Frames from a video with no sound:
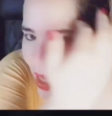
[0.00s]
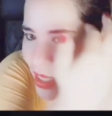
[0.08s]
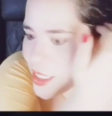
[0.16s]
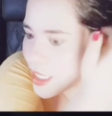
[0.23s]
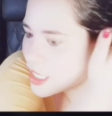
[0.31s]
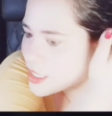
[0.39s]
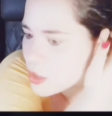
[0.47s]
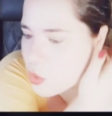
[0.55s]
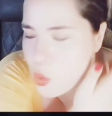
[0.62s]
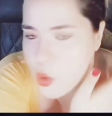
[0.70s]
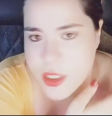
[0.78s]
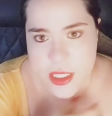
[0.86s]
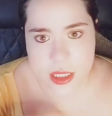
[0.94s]
essa casa
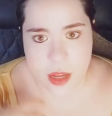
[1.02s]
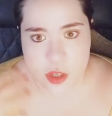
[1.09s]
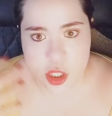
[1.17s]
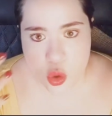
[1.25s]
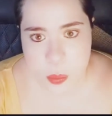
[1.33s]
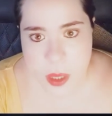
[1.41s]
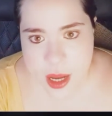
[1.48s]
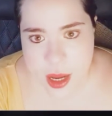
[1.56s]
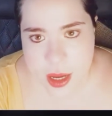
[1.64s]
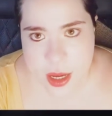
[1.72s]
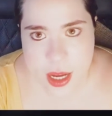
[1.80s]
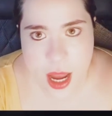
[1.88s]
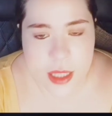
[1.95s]
12 que estava super
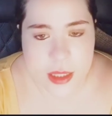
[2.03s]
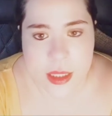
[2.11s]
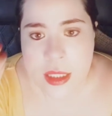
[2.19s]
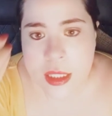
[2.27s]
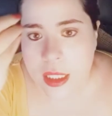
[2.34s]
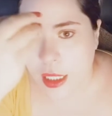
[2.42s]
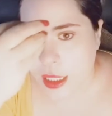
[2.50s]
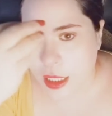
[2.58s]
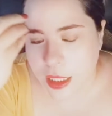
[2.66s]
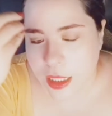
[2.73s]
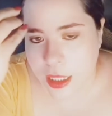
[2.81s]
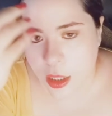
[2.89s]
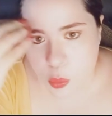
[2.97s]
carregada,
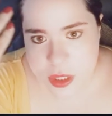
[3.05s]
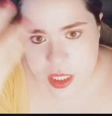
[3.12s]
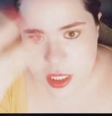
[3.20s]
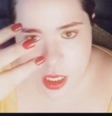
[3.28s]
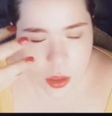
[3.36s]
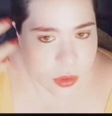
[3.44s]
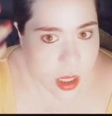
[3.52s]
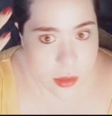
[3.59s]
é, o Pisciano tá